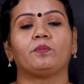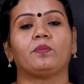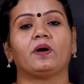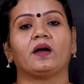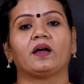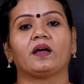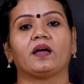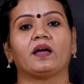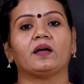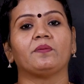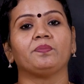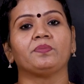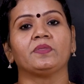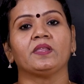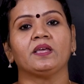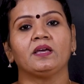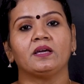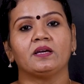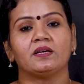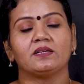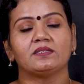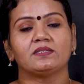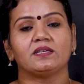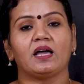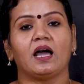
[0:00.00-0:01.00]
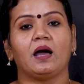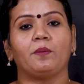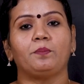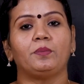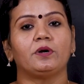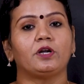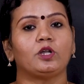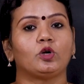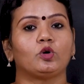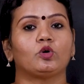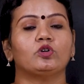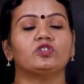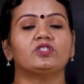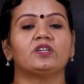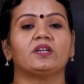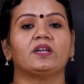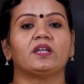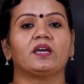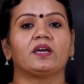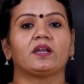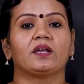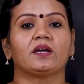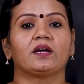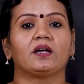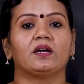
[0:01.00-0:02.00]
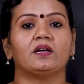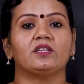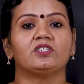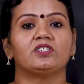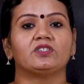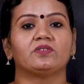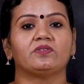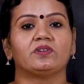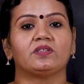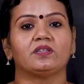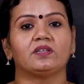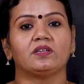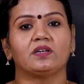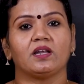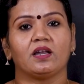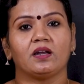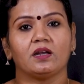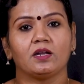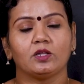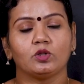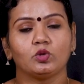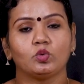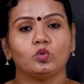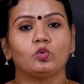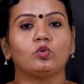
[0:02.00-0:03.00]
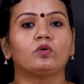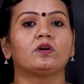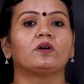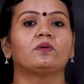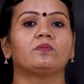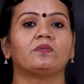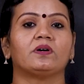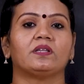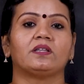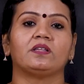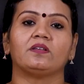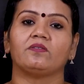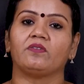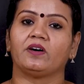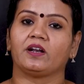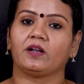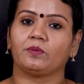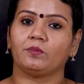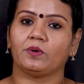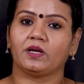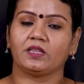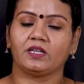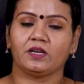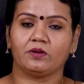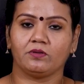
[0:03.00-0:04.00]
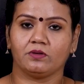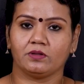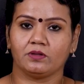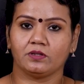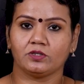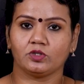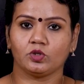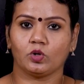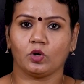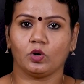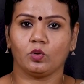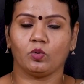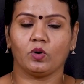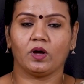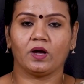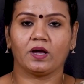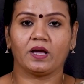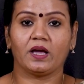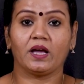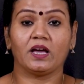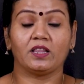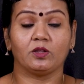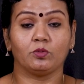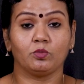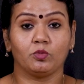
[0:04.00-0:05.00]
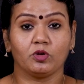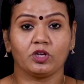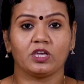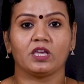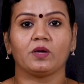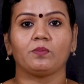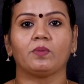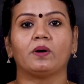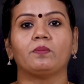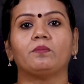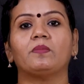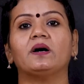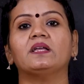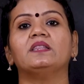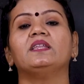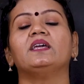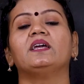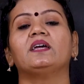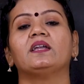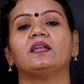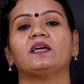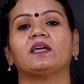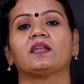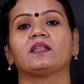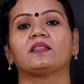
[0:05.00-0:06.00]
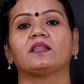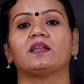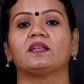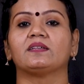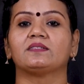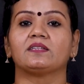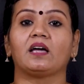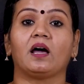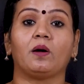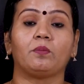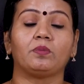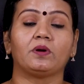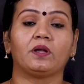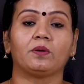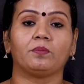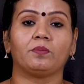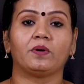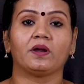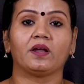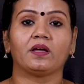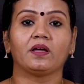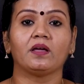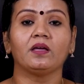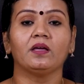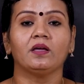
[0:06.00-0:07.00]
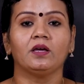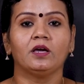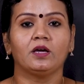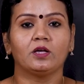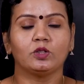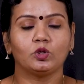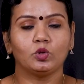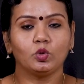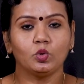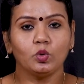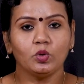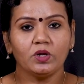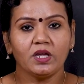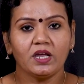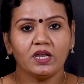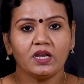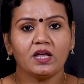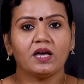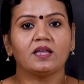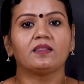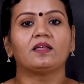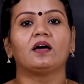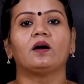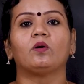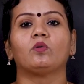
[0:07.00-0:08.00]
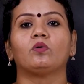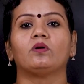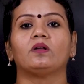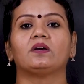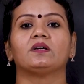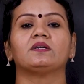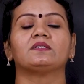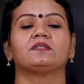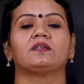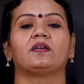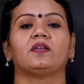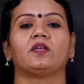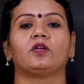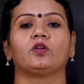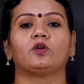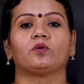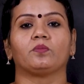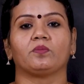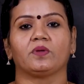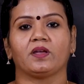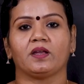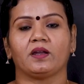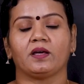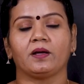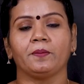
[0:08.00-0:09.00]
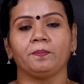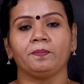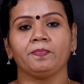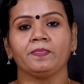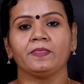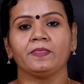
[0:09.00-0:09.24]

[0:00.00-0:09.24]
இருப்பாங்க சாப்பிட்டு கொஞ்சம் நேரம் கழித்து வந்து நல்ல தூக்கம் வந்து வர மாதிரி வந்து சொல்லுவாங்க அது முக்கியமாக மதிய நேரத்தில் சாப்பிட்ட பிறகு தூங்கினா தான் அவங்களுக்கு செரிக்கும் ஏன்னா